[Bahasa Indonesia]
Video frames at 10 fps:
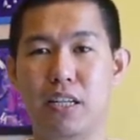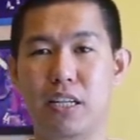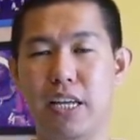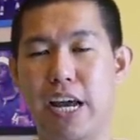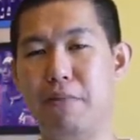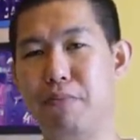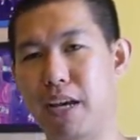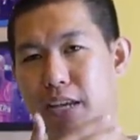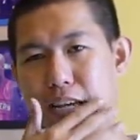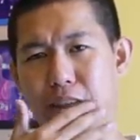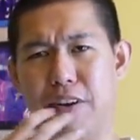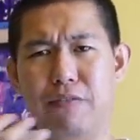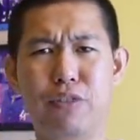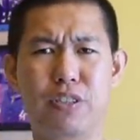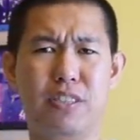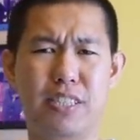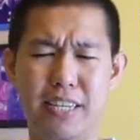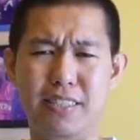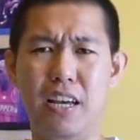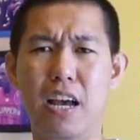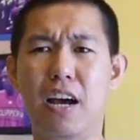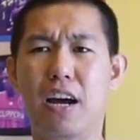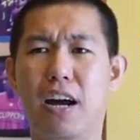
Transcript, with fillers: ini di NBA, 7 foot 6.